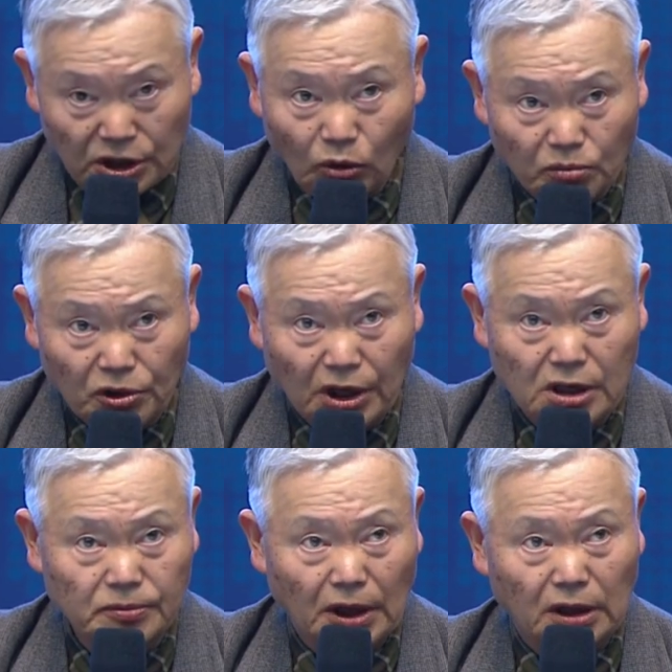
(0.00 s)
제 논문은
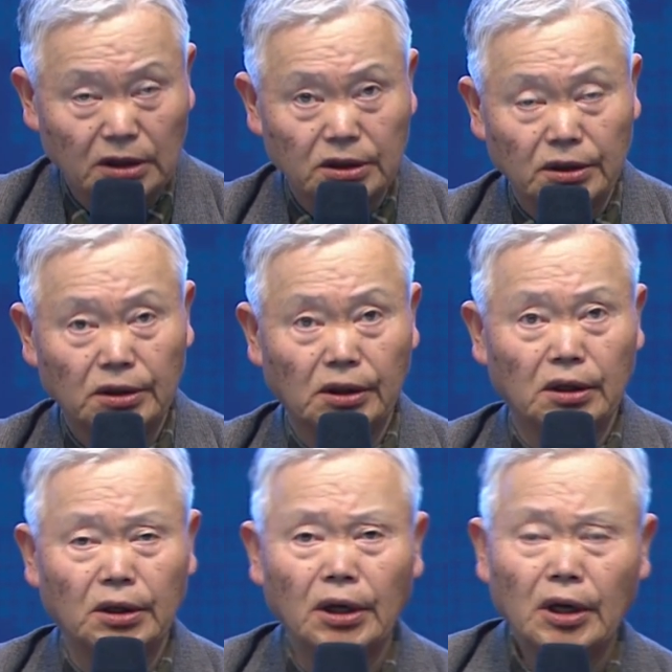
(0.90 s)
아니지만 아까
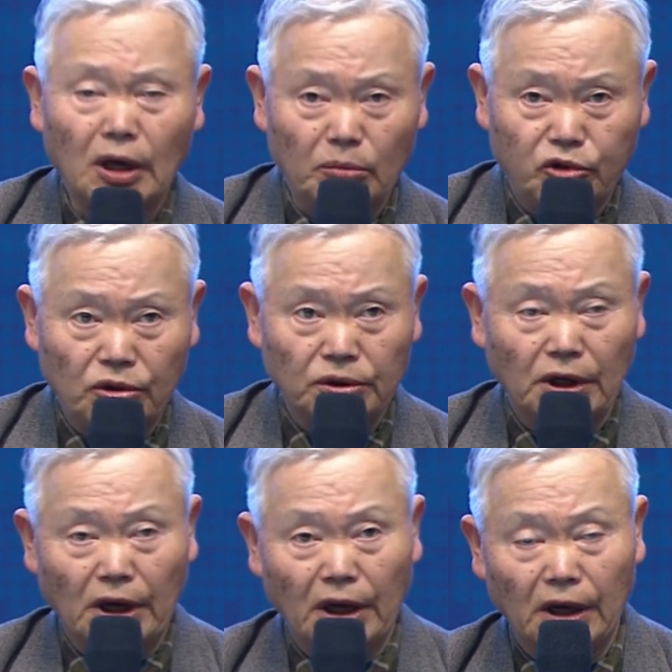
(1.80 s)
저기
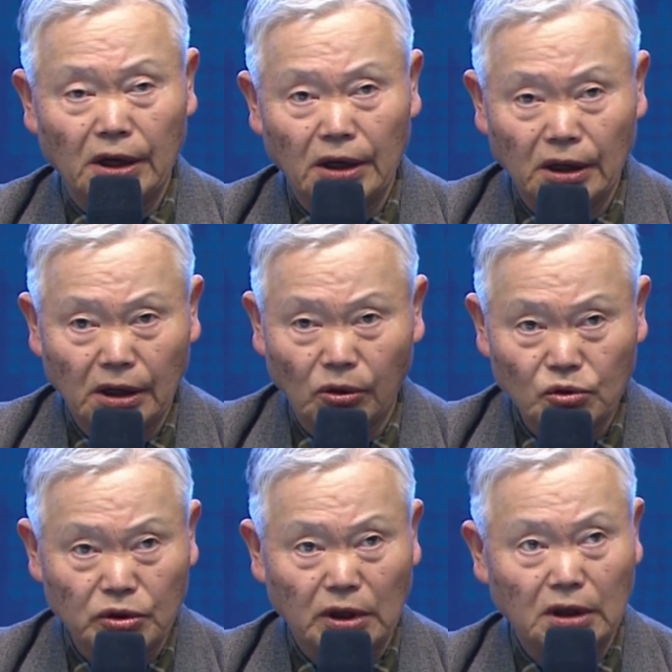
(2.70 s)
북경대학의
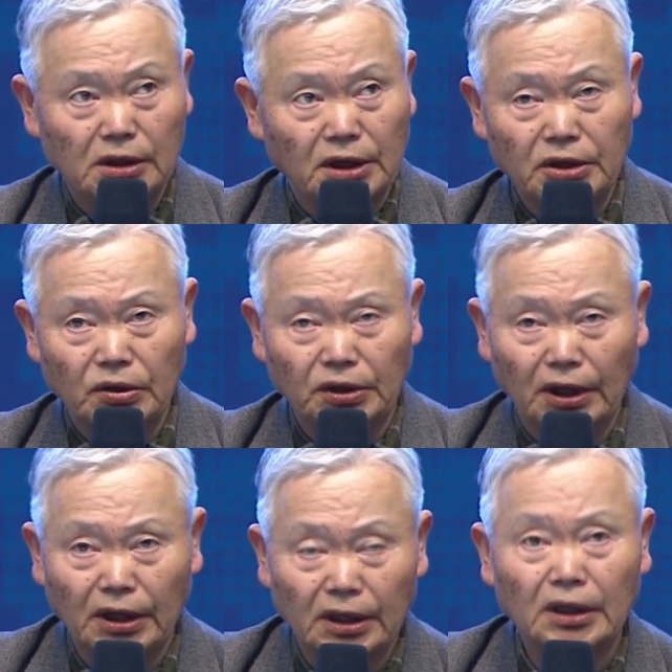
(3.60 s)
교수가 얘기할
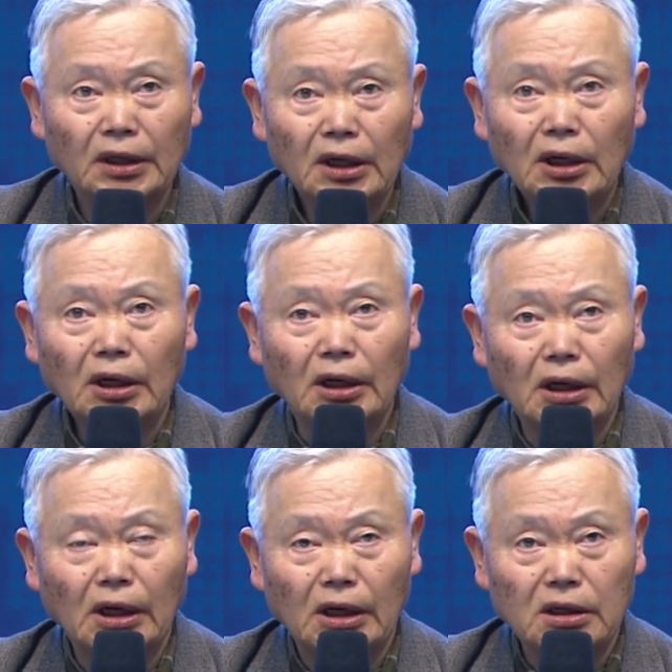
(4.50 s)
때
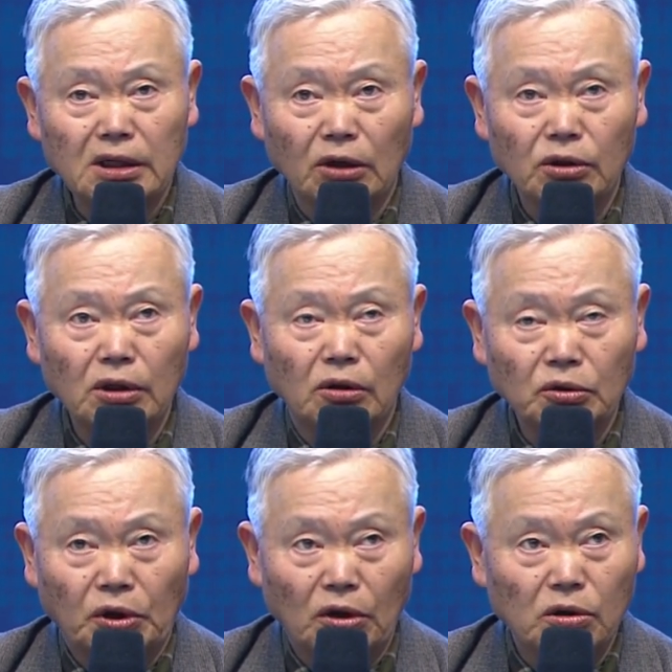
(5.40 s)
에, 자기들이
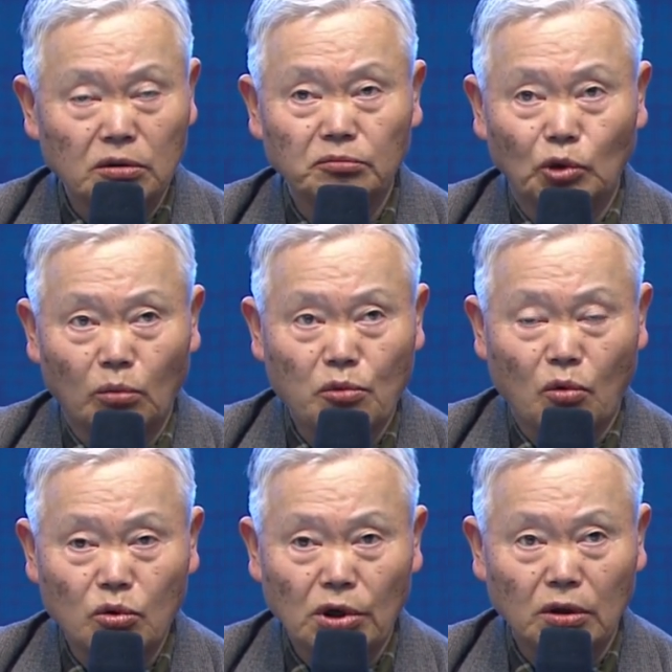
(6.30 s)
엉터리로 지금
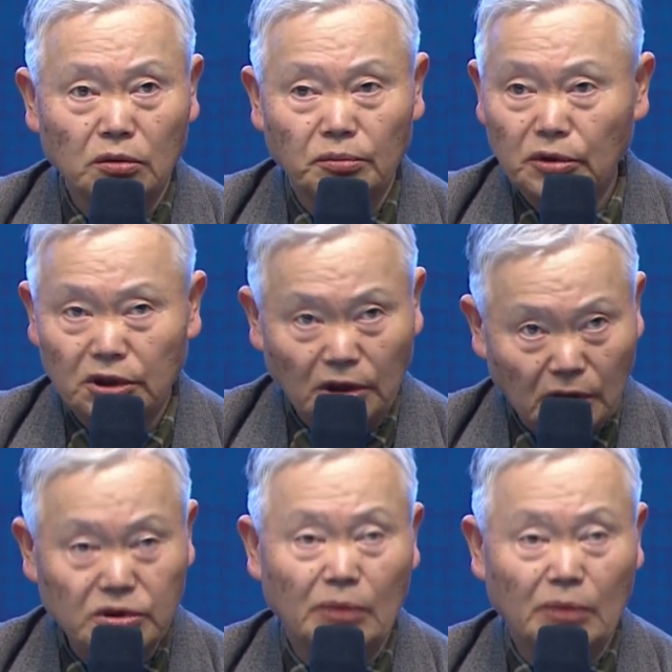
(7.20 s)
동북공장하고 최고